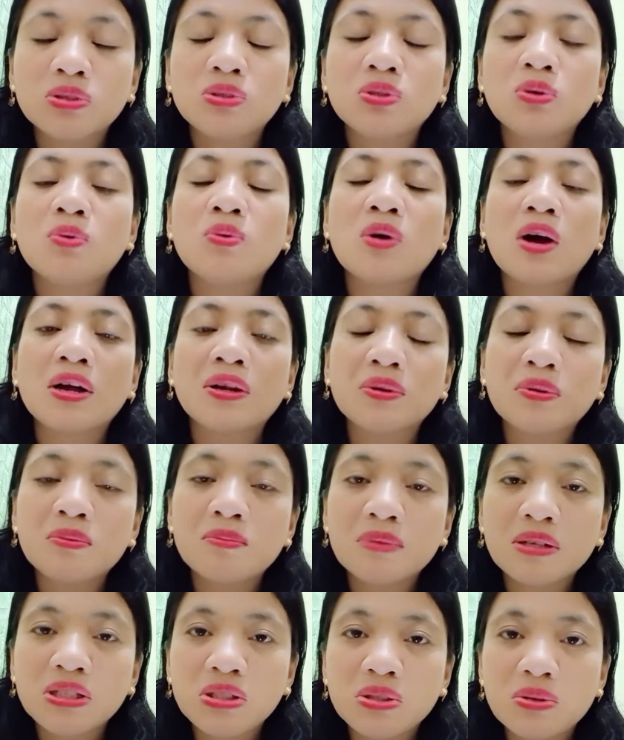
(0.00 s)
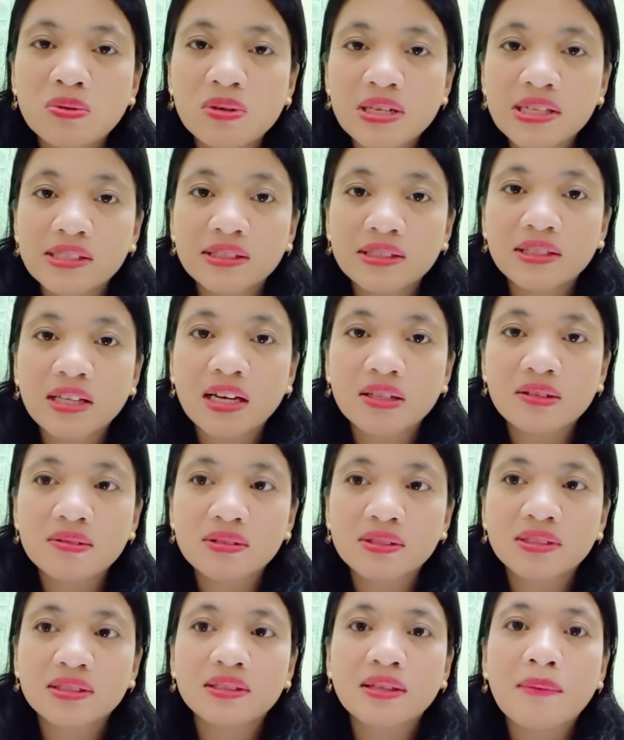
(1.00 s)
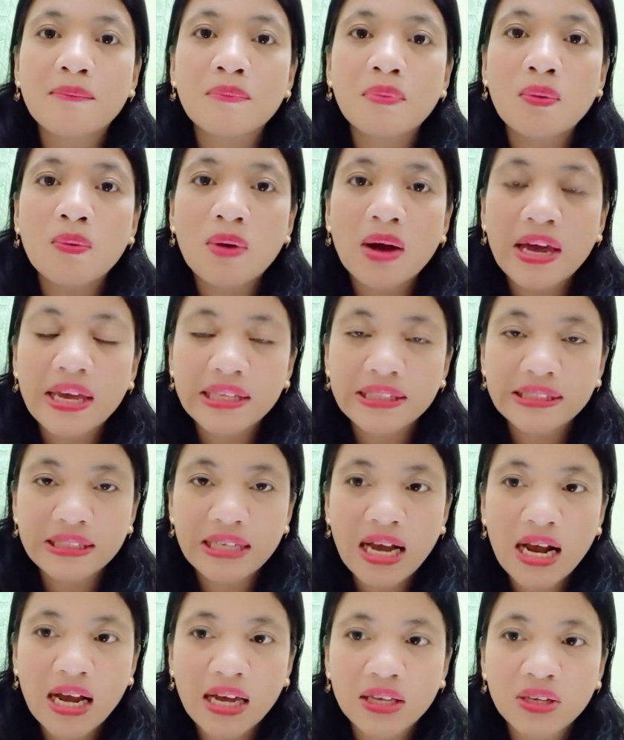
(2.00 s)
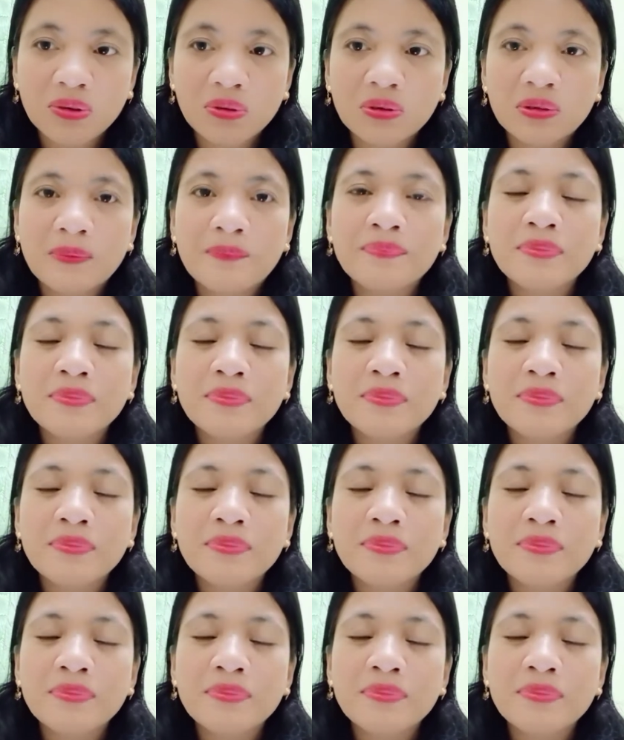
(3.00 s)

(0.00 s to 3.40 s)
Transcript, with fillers: yung ano man yung status sa buhay niya ngayon.